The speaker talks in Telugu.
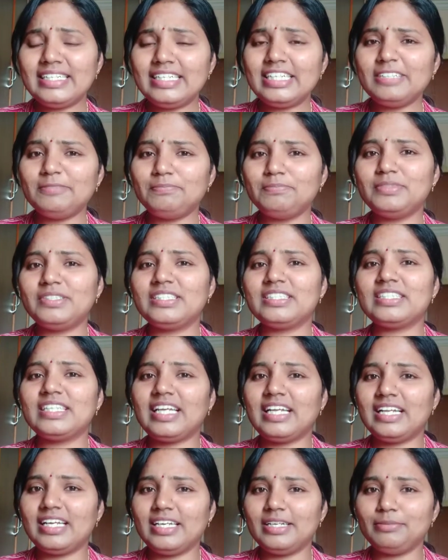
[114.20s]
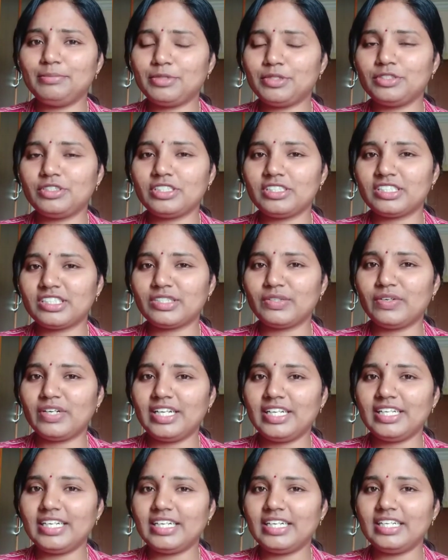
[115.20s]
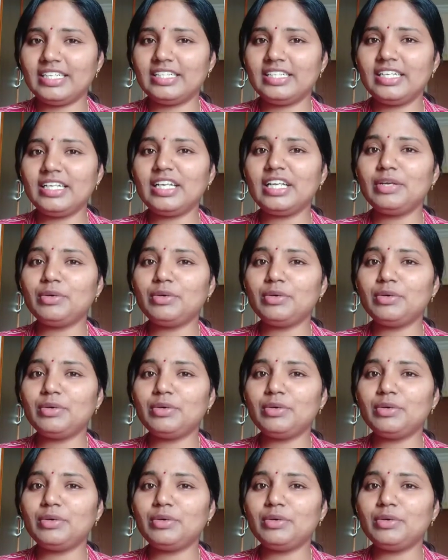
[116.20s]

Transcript: టిప్స్ ఎలా ఇంప్రూవ్ చేసుకోవాలి అనేది